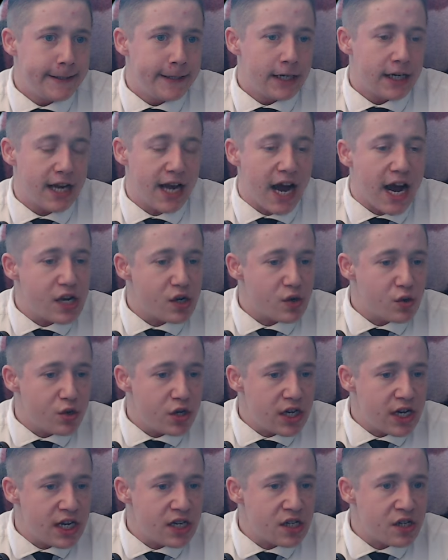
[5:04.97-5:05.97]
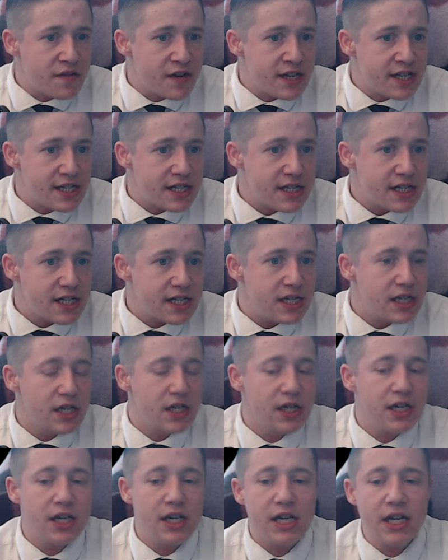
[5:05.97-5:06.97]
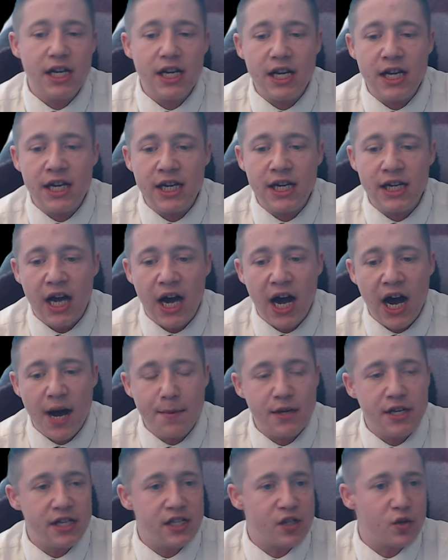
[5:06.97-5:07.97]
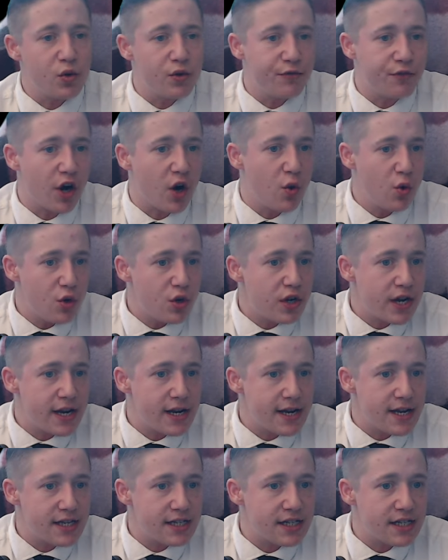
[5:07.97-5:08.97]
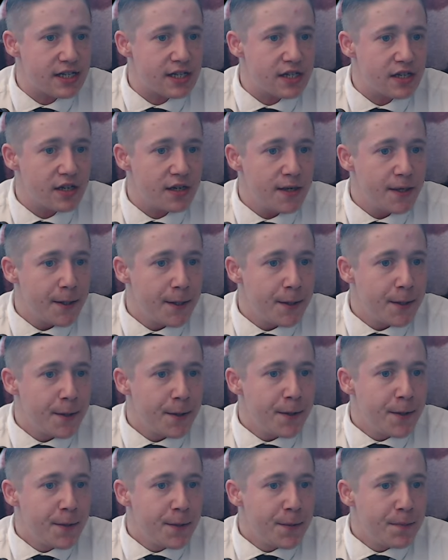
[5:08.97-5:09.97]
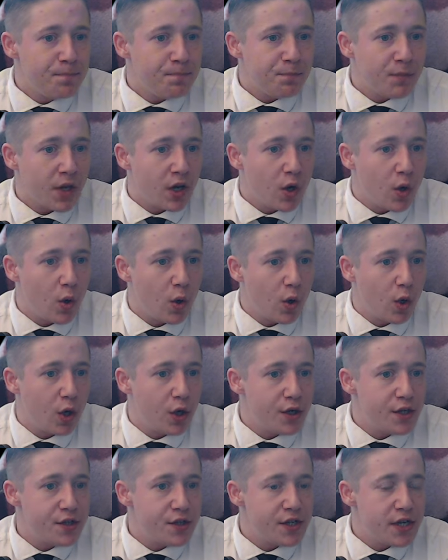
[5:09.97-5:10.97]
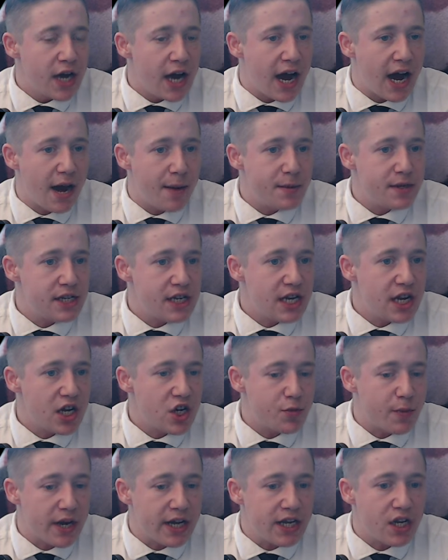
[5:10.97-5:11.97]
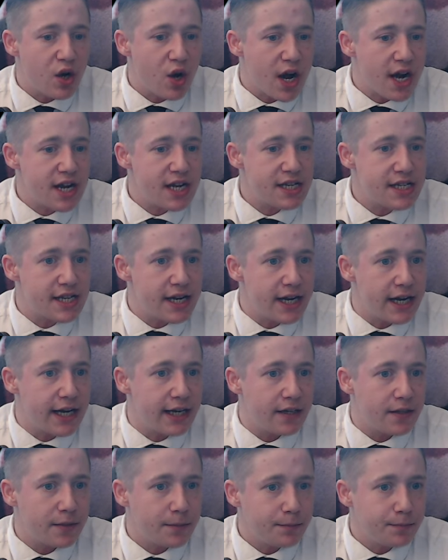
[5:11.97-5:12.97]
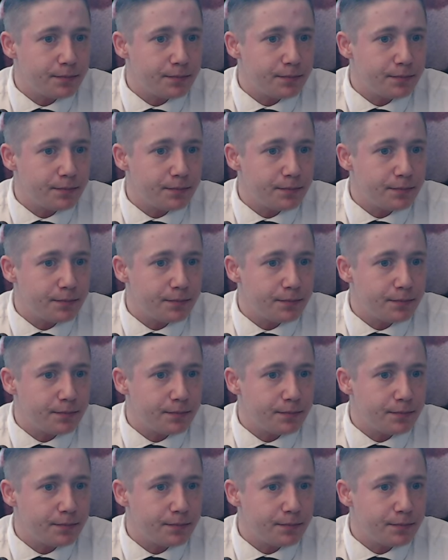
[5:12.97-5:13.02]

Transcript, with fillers: Keine gute Idee sowas. Ich habe diese gute Frau hochgehen lassen und habe sie entsprechend auch angezeigt.